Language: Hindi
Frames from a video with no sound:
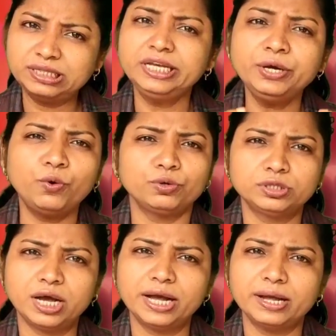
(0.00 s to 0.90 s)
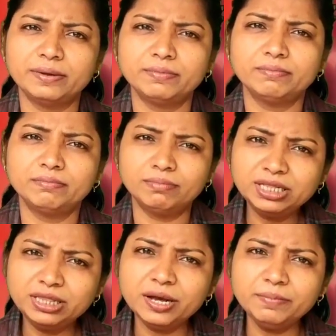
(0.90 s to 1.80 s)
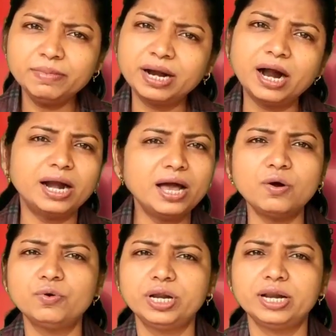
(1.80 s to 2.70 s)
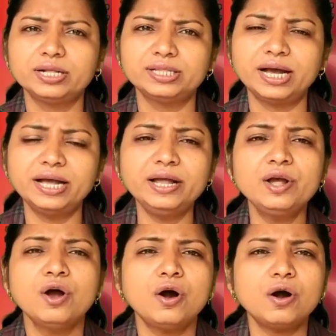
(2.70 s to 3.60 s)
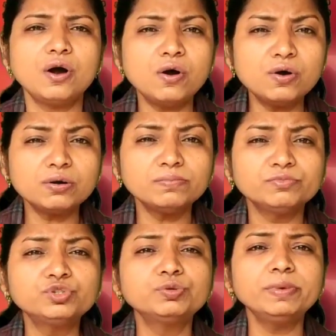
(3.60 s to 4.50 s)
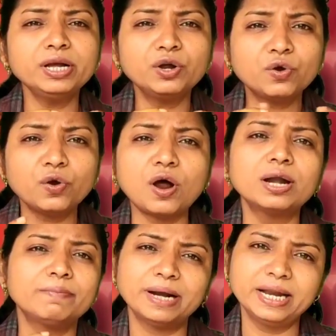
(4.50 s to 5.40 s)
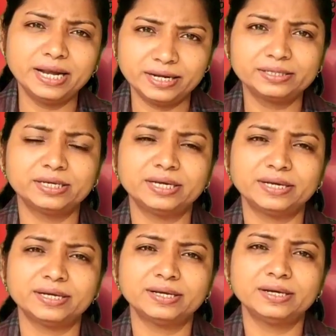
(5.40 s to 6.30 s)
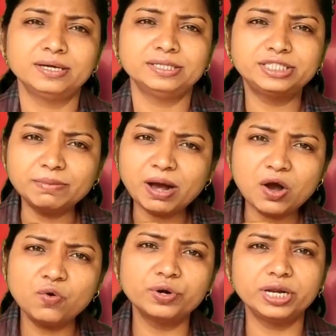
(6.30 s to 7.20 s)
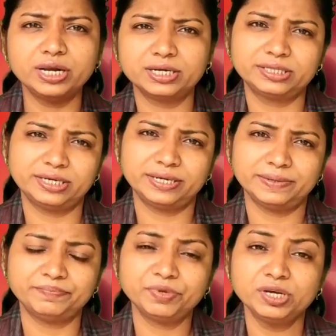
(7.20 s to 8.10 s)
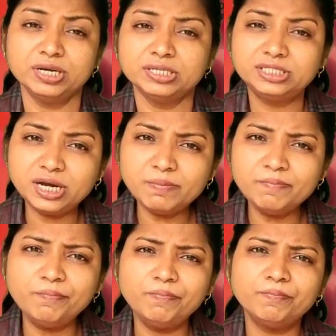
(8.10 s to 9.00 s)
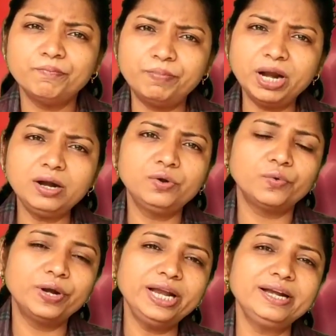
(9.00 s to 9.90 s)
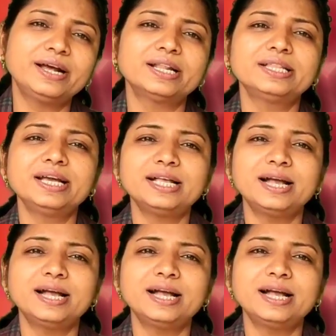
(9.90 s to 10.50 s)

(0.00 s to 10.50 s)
ठीक होता है मतलब गाढ़ा होने लगता है और उसमें क्लॉट बनने लगते हैं जमा होने लगते हैं जब ब्लड डोनेट कर दिया